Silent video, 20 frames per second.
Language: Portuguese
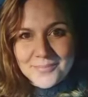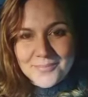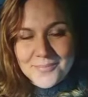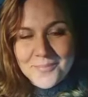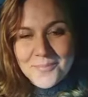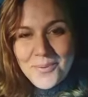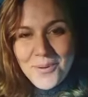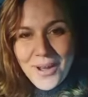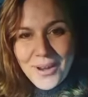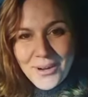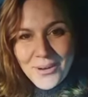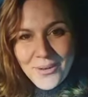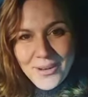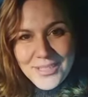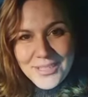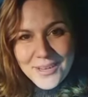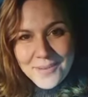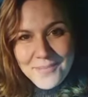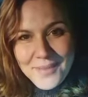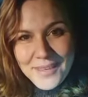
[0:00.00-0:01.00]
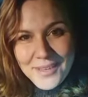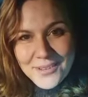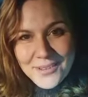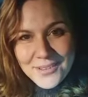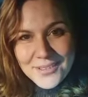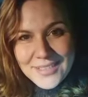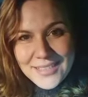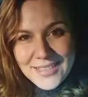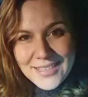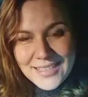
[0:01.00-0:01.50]
Boa noite,
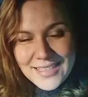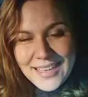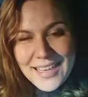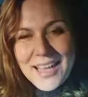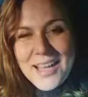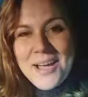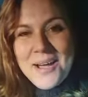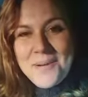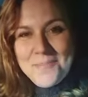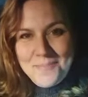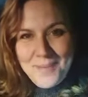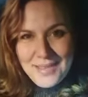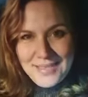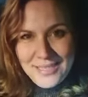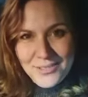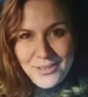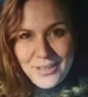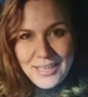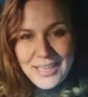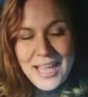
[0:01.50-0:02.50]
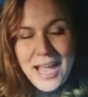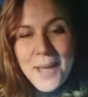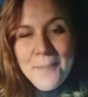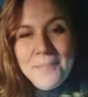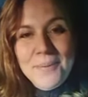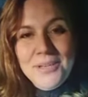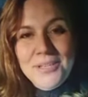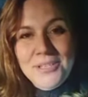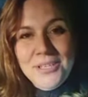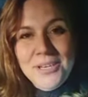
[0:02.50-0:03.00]
amigos! Passando aqui
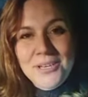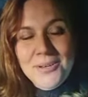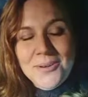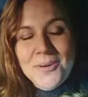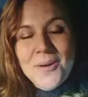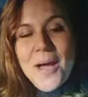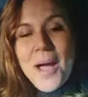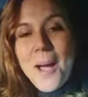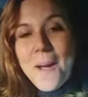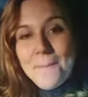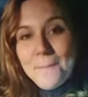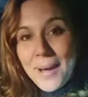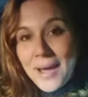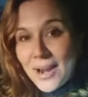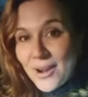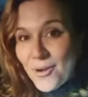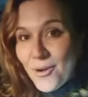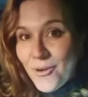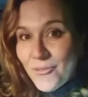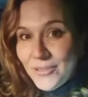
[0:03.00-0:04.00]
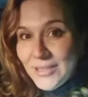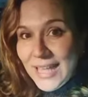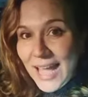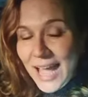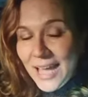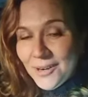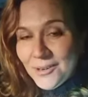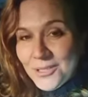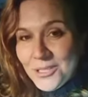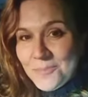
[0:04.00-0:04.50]
rapidinho para
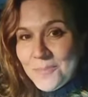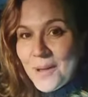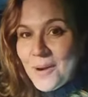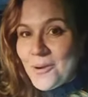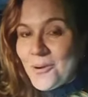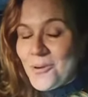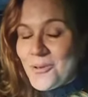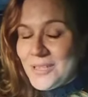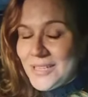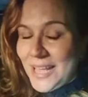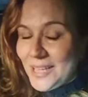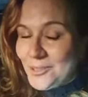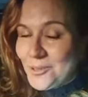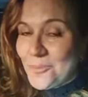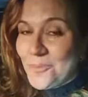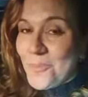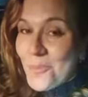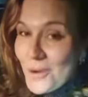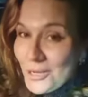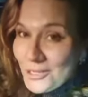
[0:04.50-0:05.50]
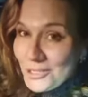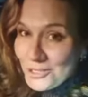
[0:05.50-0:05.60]
convidá-los para um concerto muito